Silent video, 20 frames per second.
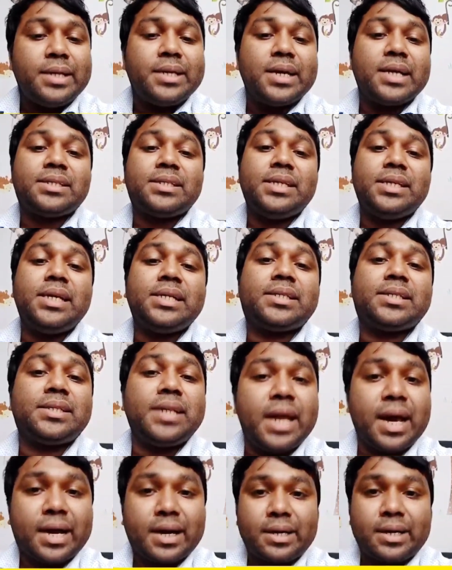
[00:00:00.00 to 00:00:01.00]
এই যে সি
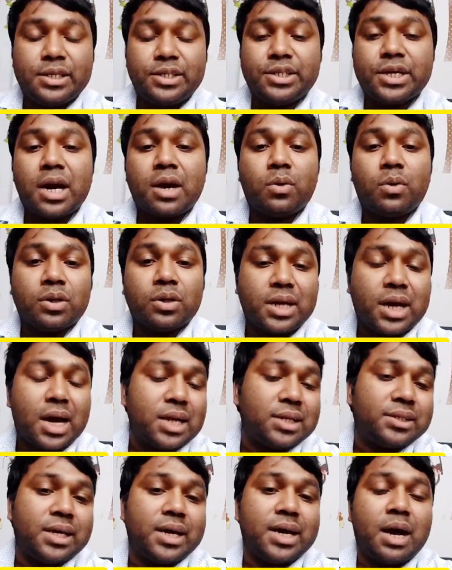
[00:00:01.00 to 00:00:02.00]
স্নেক যার কথা
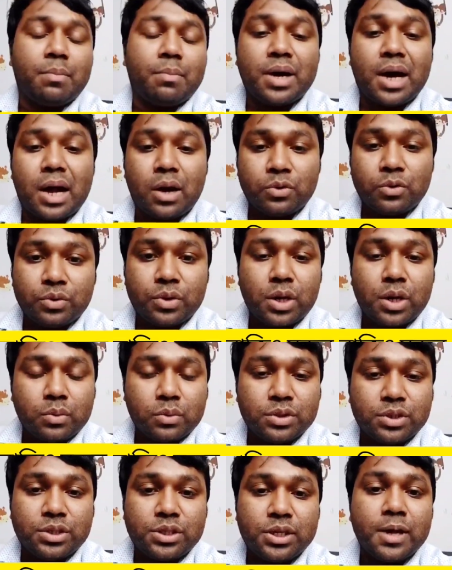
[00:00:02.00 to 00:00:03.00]
আজকে আমরা আলোচনা
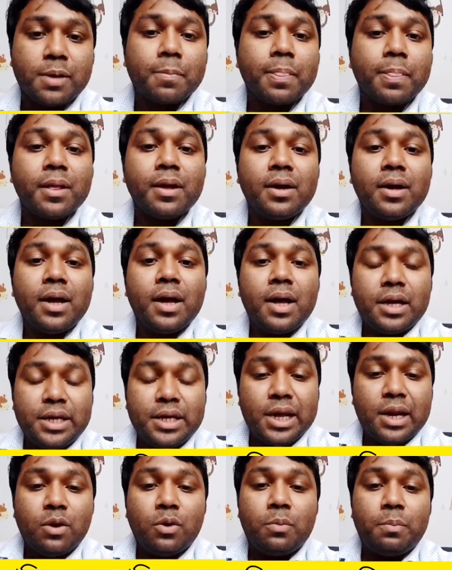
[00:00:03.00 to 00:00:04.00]
করছি
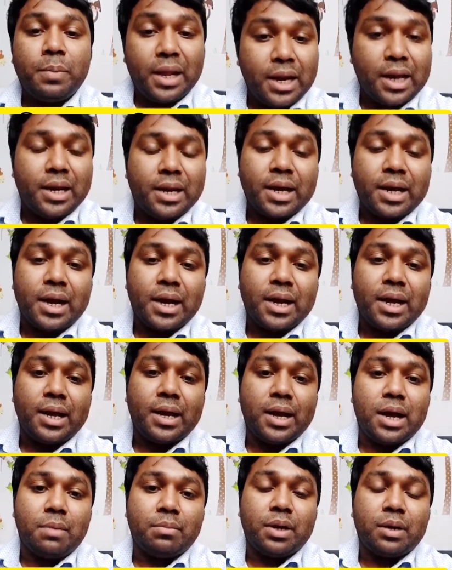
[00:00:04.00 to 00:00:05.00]
ইয়েলো বেলিড এখানে
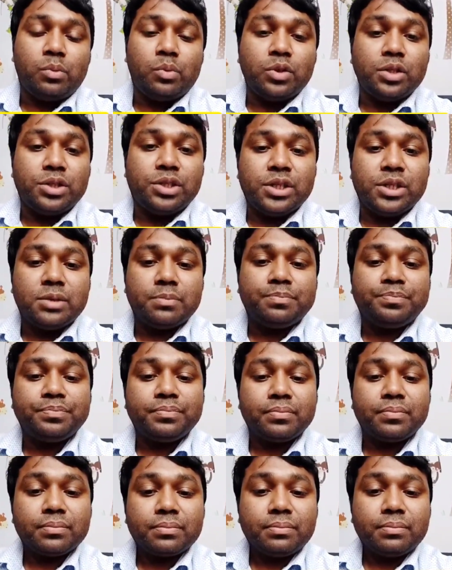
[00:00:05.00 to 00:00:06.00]
আমরা বলছি
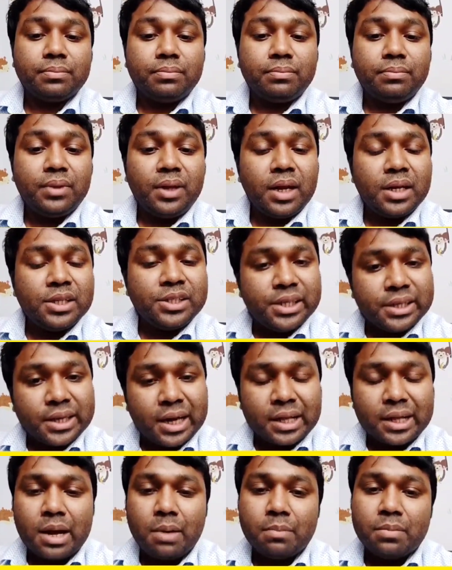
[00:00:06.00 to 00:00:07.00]

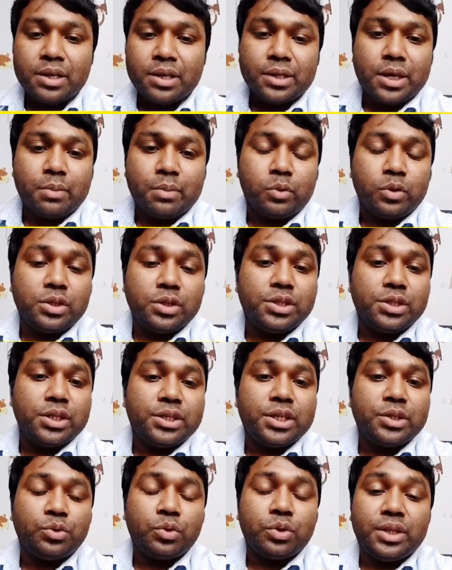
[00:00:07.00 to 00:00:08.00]
সেটাতে আমরা যেটা বলছি
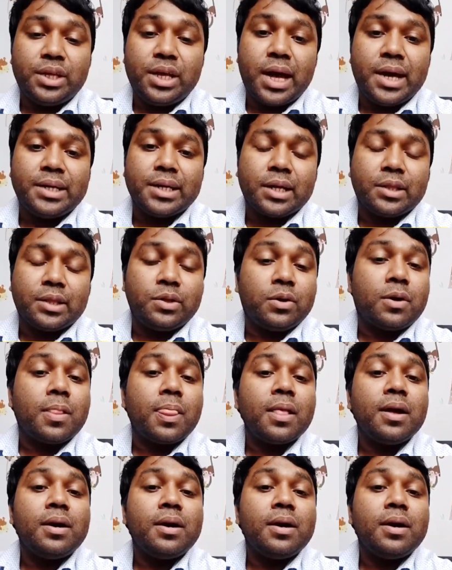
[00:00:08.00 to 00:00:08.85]
যে যদি এই জাতীয়